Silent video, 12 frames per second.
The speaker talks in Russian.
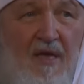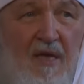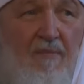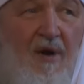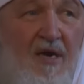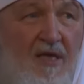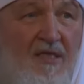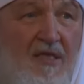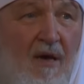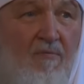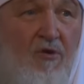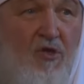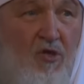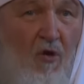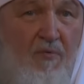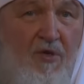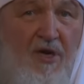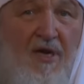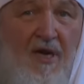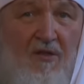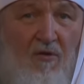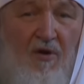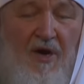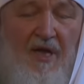и молиться об усопших,
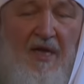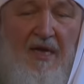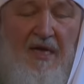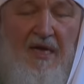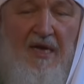которые